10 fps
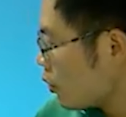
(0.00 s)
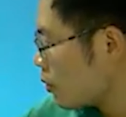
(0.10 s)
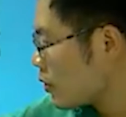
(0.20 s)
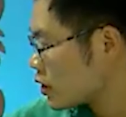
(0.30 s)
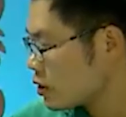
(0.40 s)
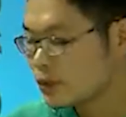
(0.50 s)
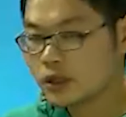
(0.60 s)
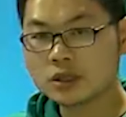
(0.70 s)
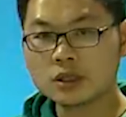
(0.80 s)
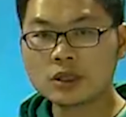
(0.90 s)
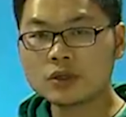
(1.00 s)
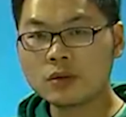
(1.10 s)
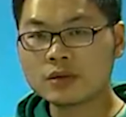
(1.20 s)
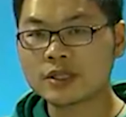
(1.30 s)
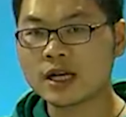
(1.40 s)
我们是不是
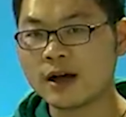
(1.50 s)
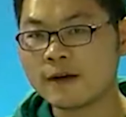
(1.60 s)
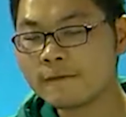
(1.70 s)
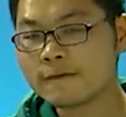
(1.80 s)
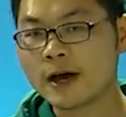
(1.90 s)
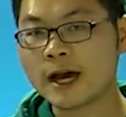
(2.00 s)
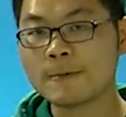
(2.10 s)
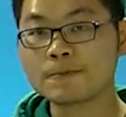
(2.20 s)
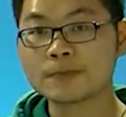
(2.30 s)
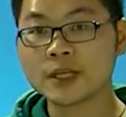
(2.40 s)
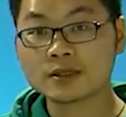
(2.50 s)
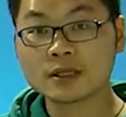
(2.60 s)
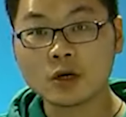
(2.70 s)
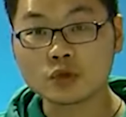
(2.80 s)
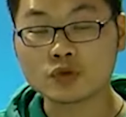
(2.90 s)
用乘法
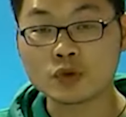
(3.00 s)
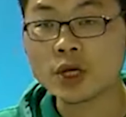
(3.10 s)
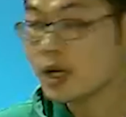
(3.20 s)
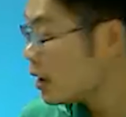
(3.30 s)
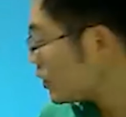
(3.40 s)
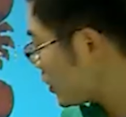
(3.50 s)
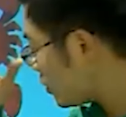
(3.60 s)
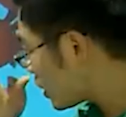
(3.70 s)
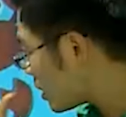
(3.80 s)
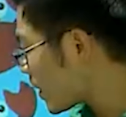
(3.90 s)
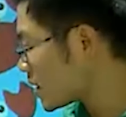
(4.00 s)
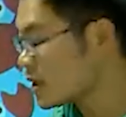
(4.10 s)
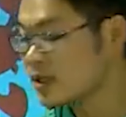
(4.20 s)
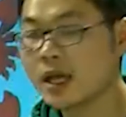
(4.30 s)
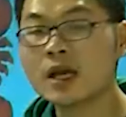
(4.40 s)
口诀就可以把
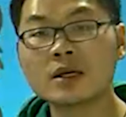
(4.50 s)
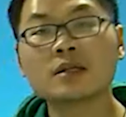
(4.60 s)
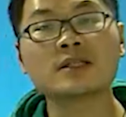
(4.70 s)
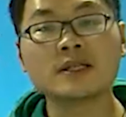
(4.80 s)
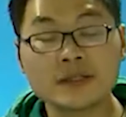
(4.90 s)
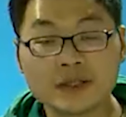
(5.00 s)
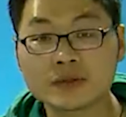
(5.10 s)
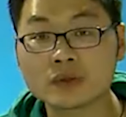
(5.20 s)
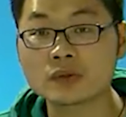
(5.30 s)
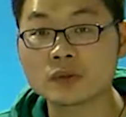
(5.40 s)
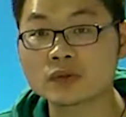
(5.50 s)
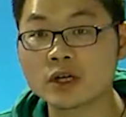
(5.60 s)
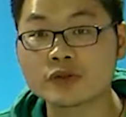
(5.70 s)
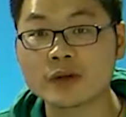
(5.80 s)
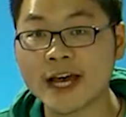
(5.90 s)
这些轻轻松松
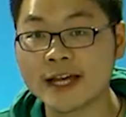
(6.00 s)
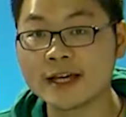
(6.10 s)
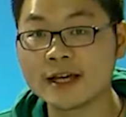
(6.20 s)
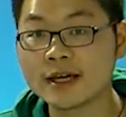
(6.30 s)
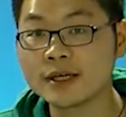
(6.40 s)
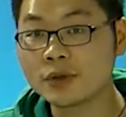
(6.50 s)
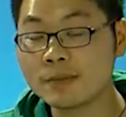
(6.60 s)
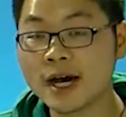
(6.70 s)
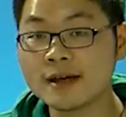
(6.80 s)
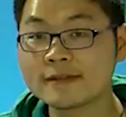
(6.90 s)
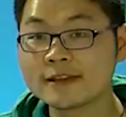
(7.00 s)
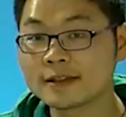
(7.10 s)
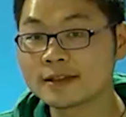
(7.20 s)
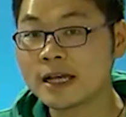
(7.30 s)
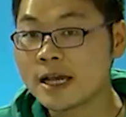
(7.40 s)
算出来，对吗？
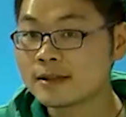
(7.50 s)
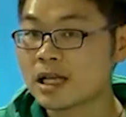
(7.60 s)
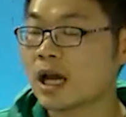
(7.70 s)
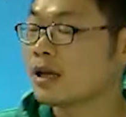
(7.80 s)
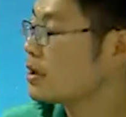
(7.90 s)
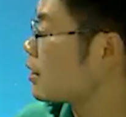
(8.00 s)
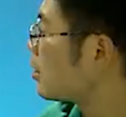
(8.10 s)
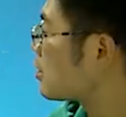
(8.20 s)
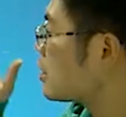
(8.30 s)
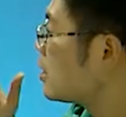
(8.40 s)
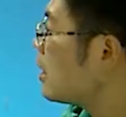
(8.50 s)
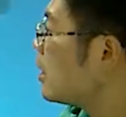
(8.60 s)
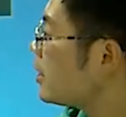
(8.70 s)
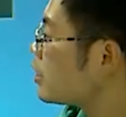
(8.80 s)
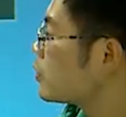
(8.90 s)
那杨老师
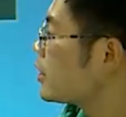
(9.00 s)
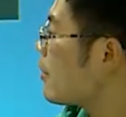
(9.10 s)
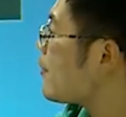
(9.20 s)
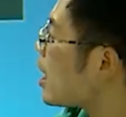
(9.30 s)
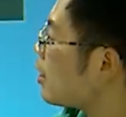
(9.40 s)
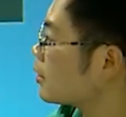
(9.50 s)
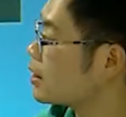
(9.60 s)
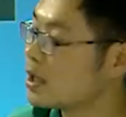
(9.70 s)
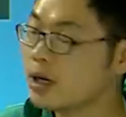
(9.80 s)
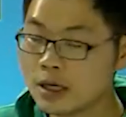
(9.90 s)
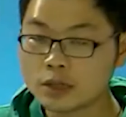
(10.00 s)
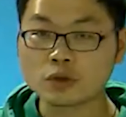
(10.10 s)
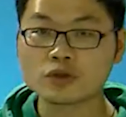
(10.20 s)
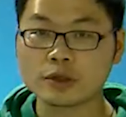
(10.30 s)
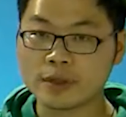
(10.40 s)
列出一个表格，
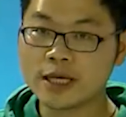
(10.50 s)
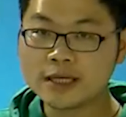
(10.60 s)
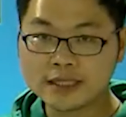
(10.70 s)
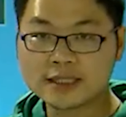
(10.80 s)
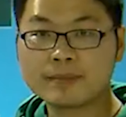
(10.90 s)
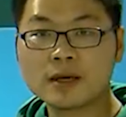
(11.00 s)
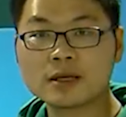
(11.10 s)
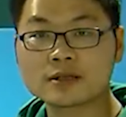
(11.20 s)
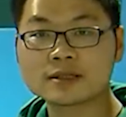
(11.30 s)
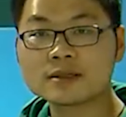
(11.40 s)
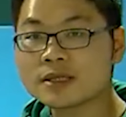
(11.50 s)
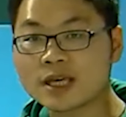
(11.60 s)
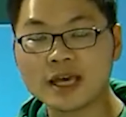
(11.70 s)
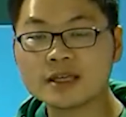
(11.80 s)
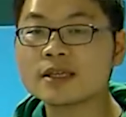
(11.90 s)
同学们一起帮老师
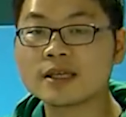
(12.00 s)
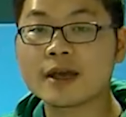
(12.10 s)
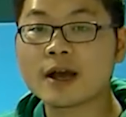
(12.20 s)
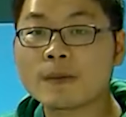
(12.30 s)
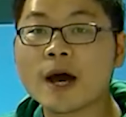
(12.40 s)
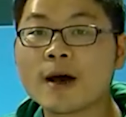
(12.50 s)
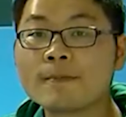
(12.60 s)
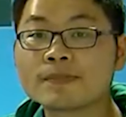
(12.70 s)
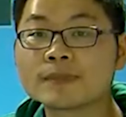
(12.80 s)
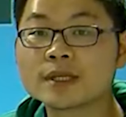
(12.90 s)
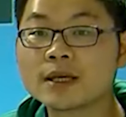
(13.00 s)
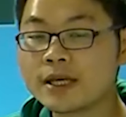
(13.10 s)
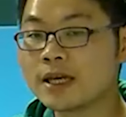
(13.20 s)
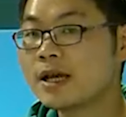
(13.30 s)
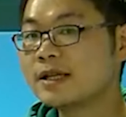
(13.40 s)
填一填，好不好？
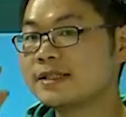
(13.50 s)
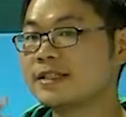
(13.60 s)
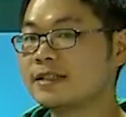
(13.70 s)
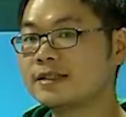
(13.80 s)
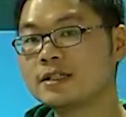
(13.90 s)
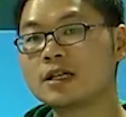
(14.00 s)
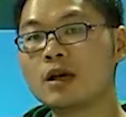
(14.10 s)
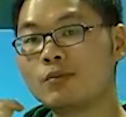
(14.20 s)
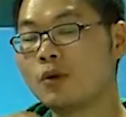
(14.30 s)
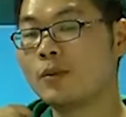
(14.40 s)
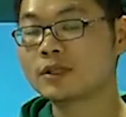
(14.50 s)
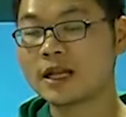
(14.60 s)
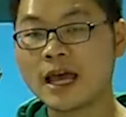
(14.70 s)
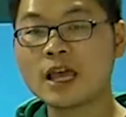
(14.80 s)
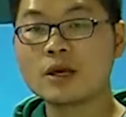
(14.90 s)
哎，自己心里默默
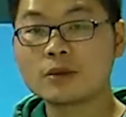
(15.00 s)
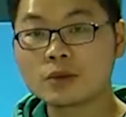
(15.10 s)
的来。